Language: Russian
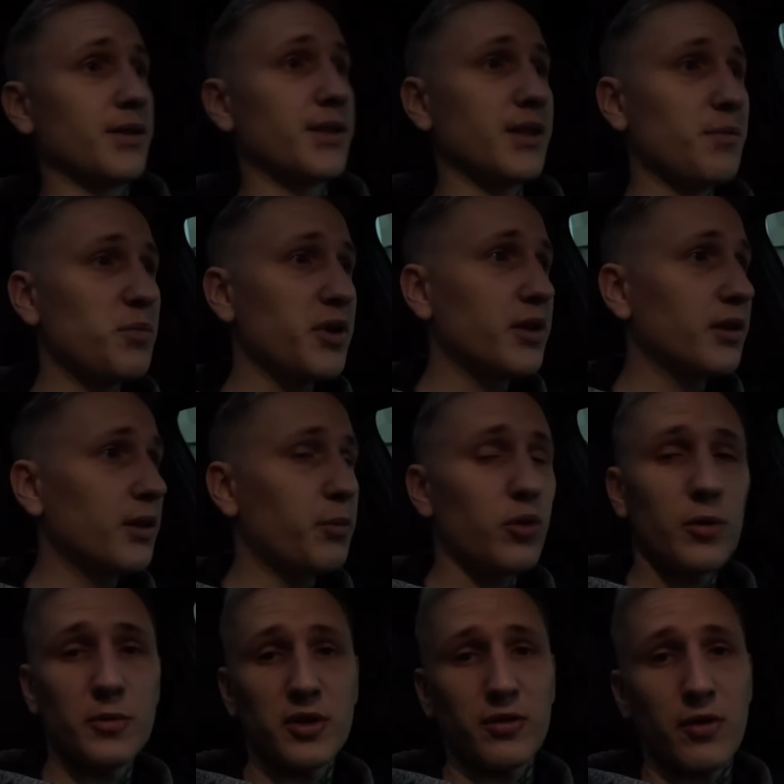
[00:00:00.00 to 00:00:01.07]
так как
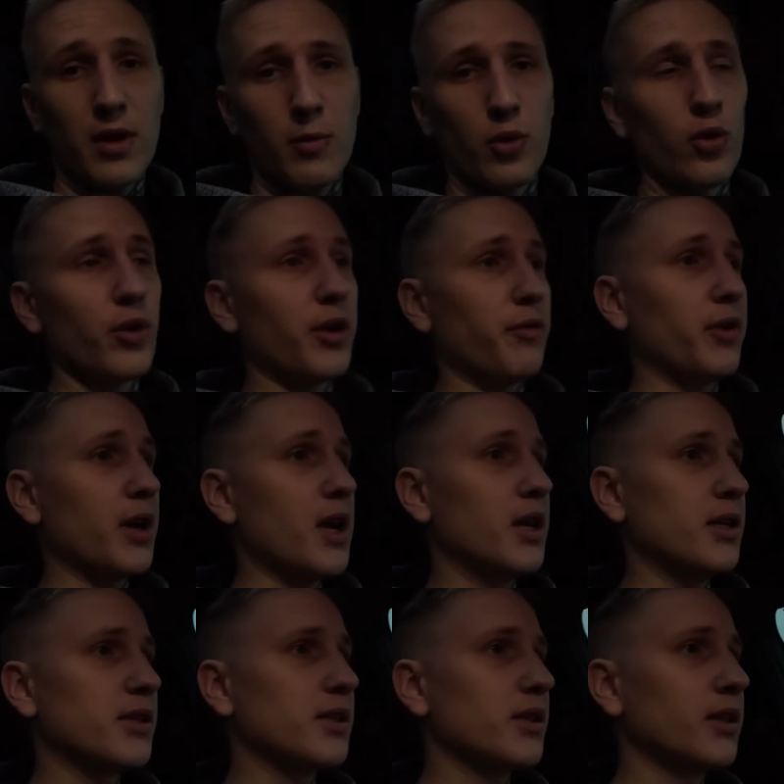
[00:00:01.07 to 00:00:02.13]
качество YouTube
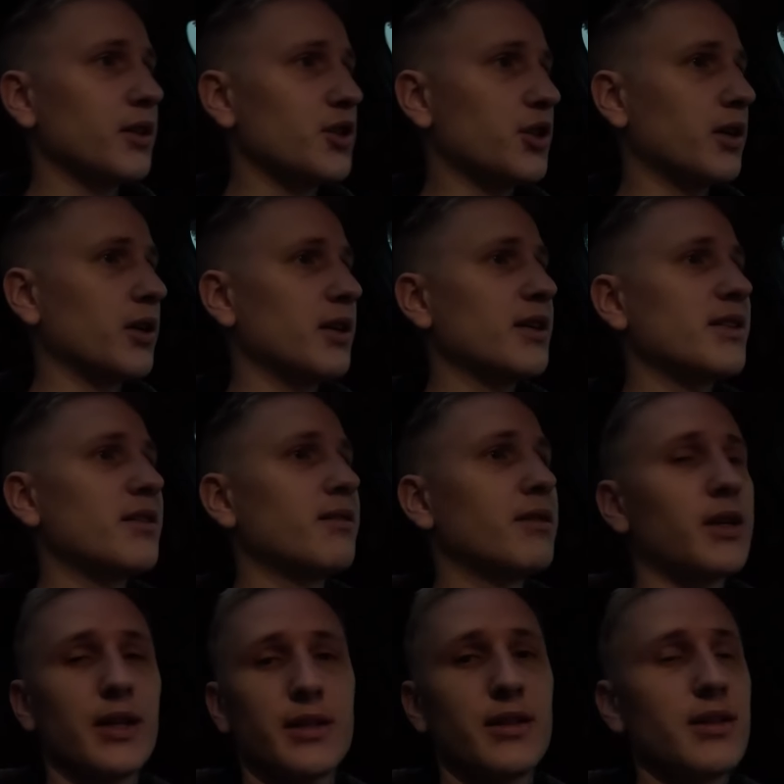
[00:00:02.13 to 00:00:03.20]
будет очень
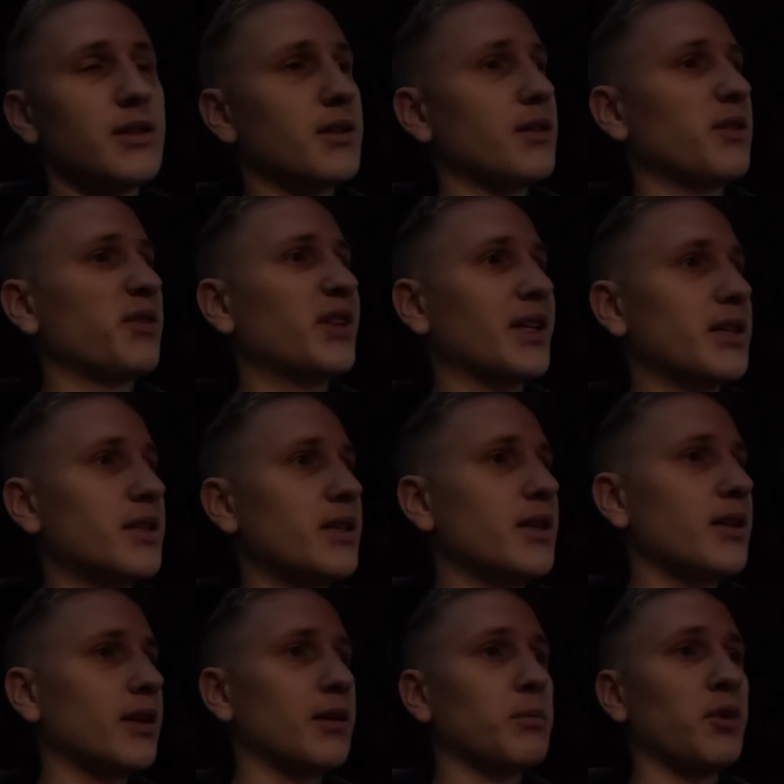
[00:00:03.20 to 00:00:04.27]
плохое, и вам
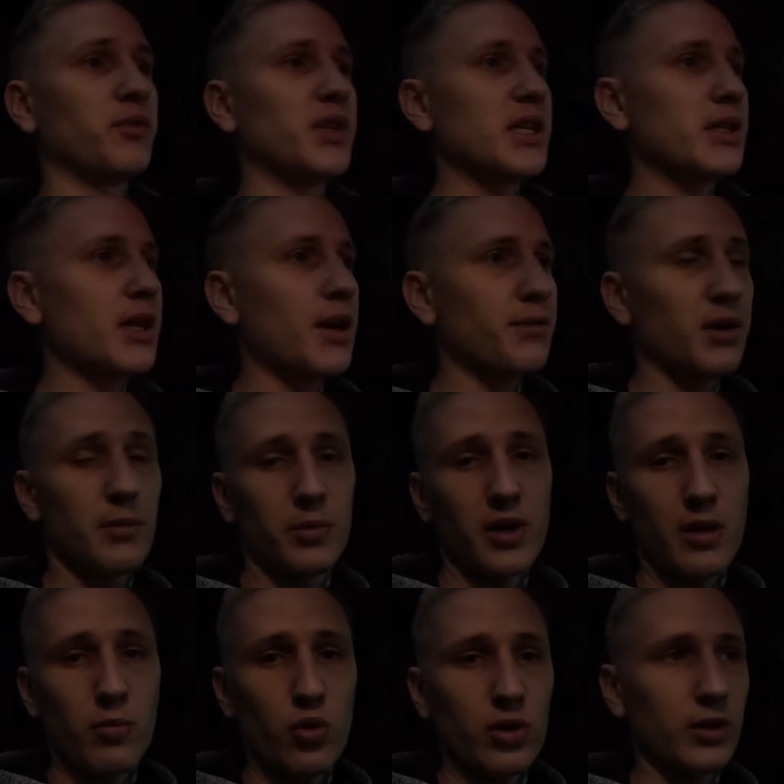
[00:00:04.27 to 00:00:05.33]
не будет интересно
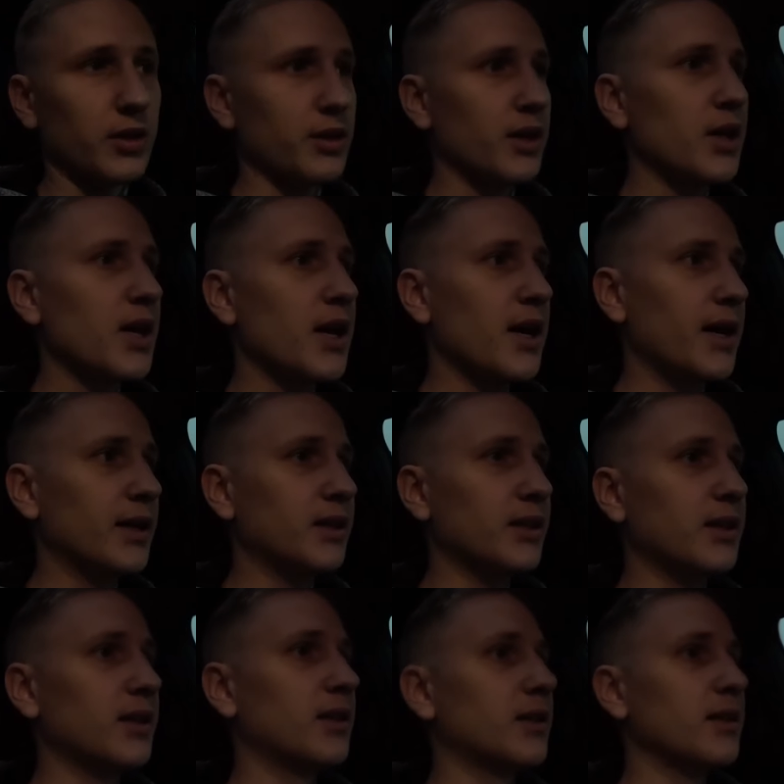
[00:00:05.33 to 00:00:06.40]
смотреть просто на это.
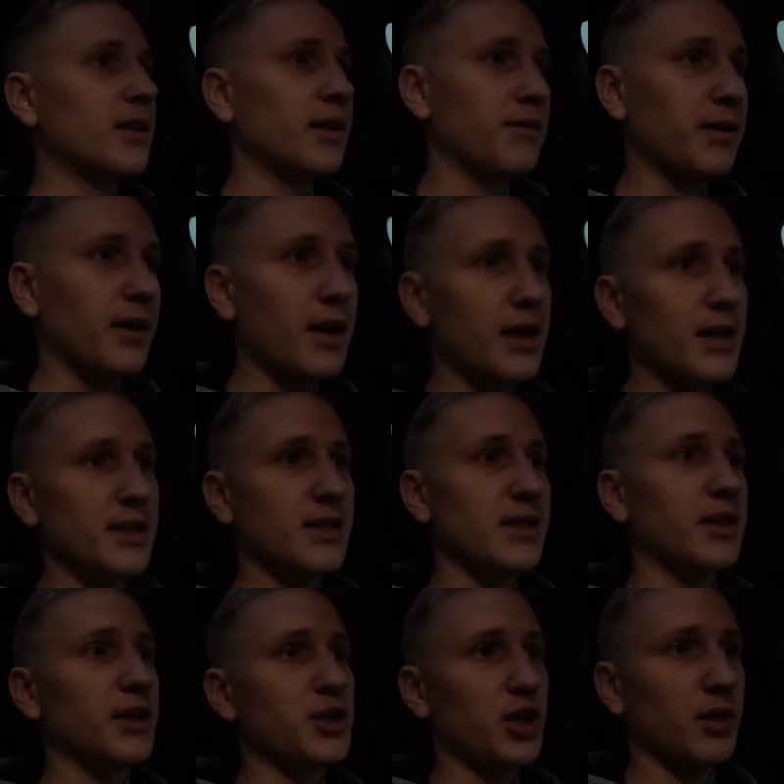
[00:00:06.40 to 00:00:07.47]
Поэтому я
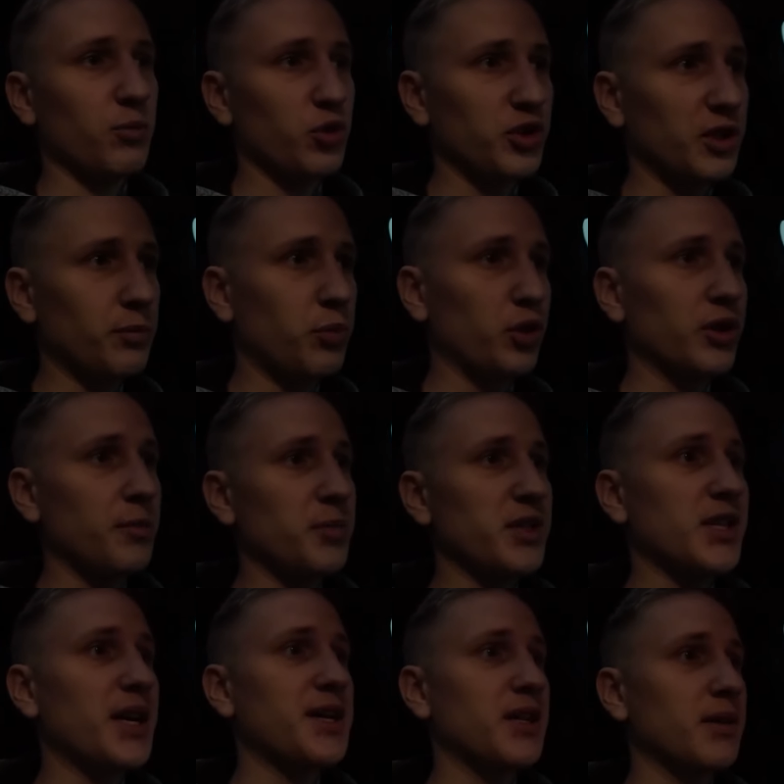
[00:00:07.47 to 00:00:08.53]
поехал домой
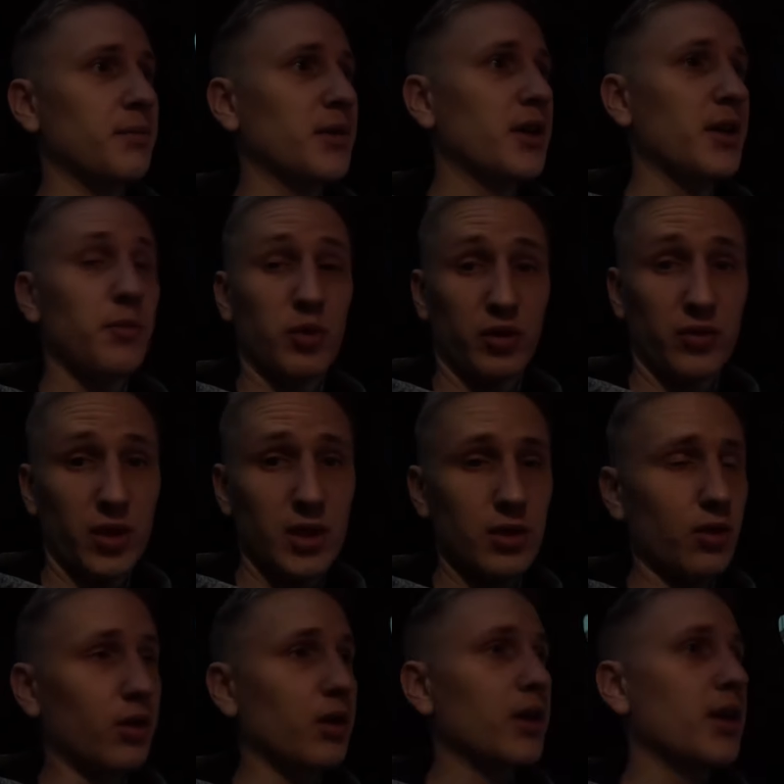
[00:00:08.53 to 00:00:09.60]
и
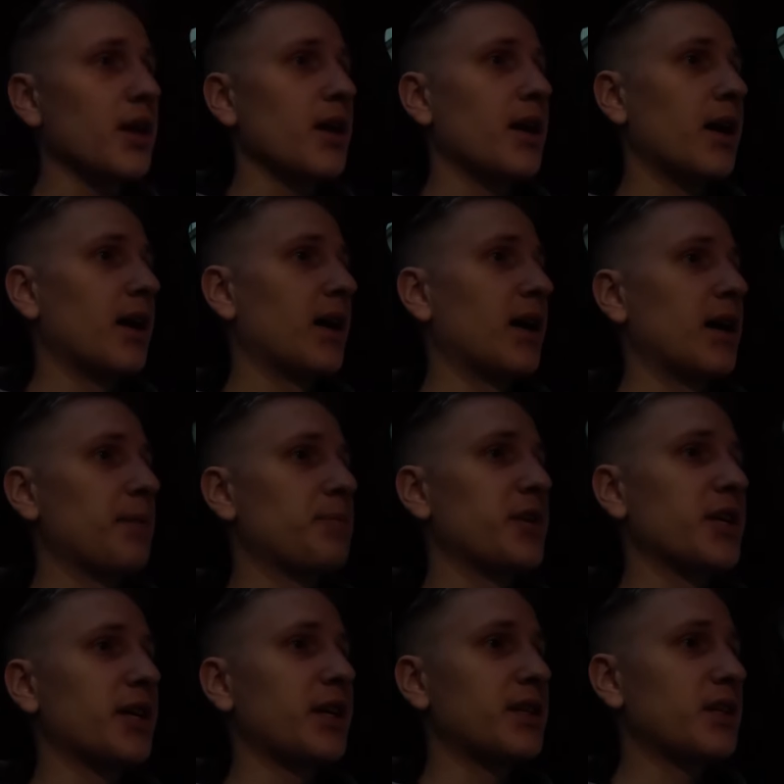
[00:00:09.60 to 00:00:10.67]
в дальнейшем
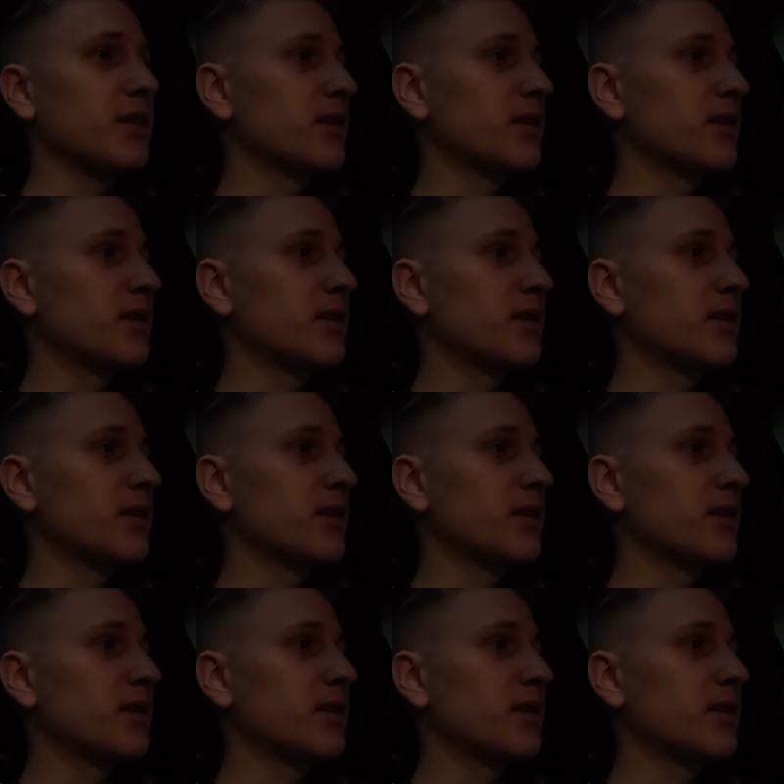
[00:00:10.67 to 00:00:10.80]
рассказал